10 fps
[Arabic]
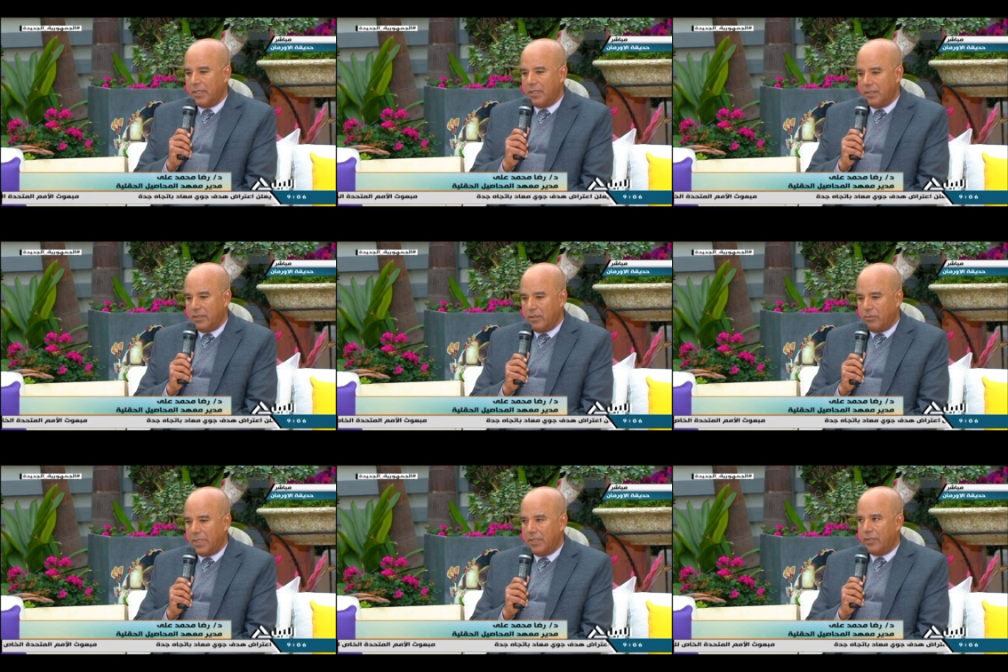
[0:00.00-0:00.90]
على
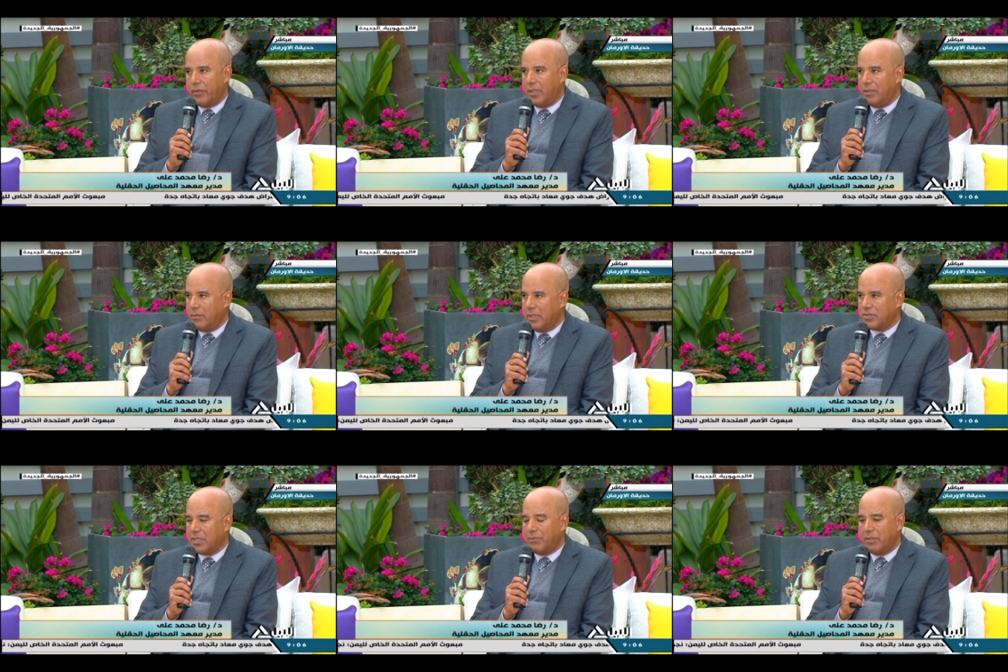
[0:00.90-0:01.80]
يعم علينا وعلى الشعب